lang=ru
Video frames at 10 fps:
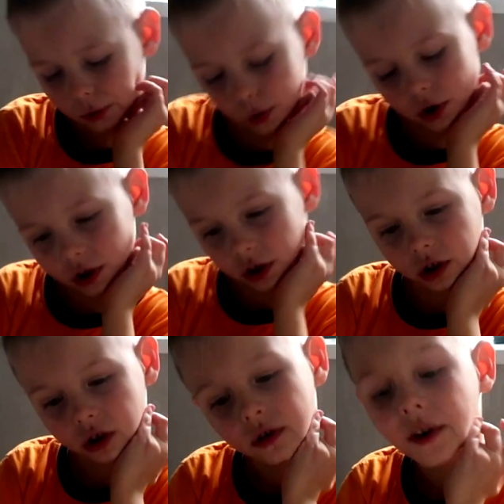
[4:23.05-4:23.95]
Очень-очень
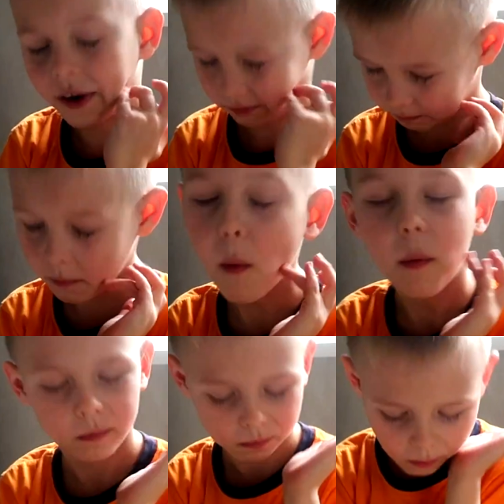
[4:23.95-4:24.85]
вкусный пончик,
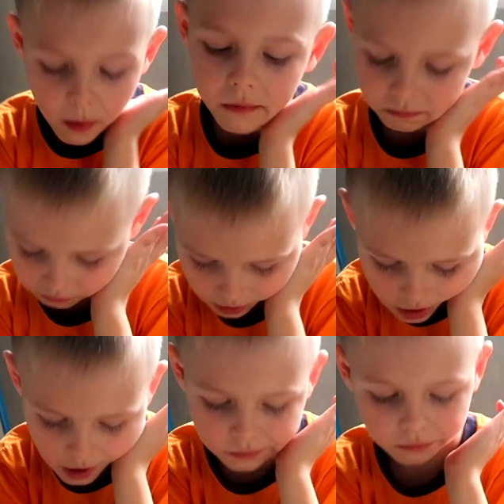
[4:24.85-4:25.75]
да? Ты
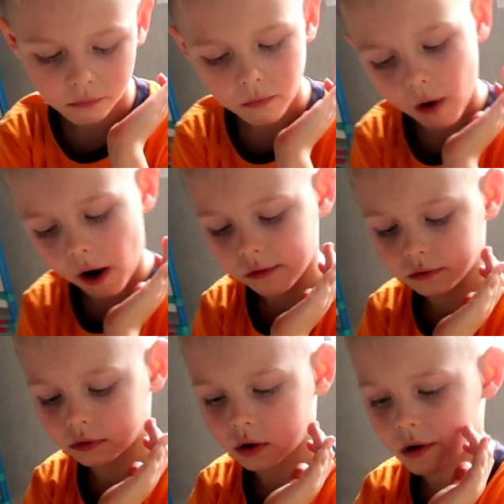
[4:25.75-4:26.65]
дедушке спасибо
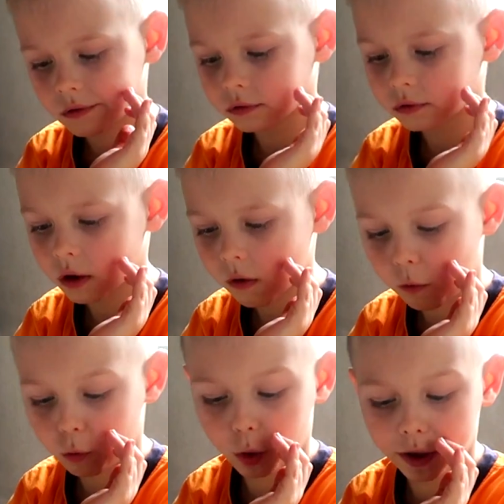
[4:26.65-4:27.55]
сказал?
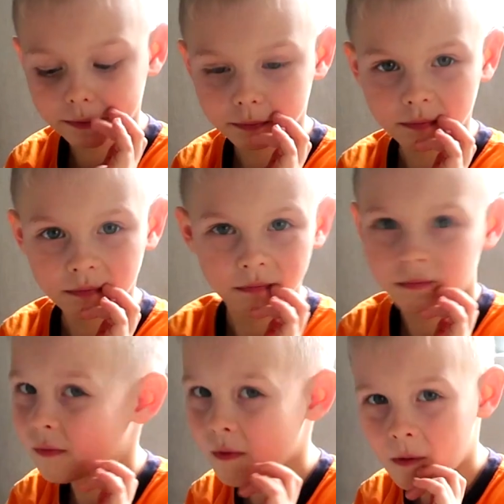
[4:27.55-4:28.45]
Да.
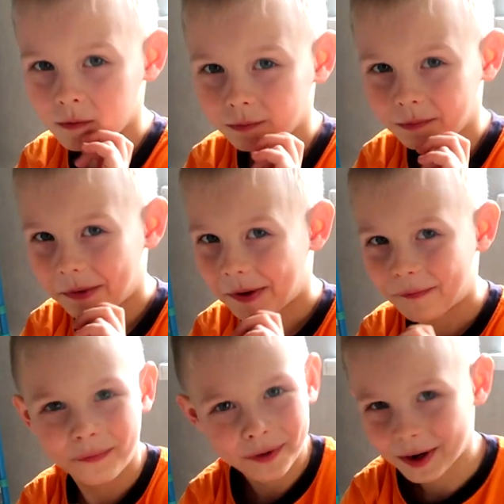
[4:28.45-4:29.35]
Ой,
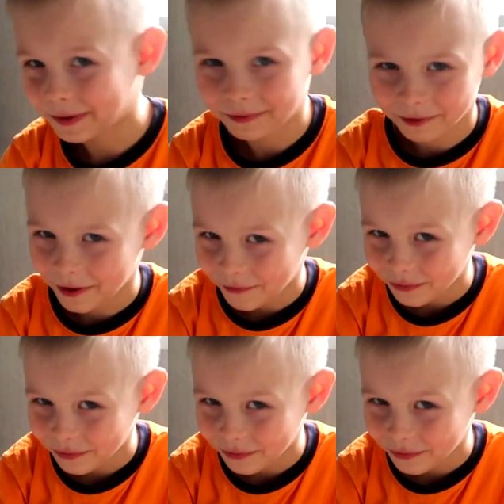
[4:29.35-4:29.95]
нет, забыл.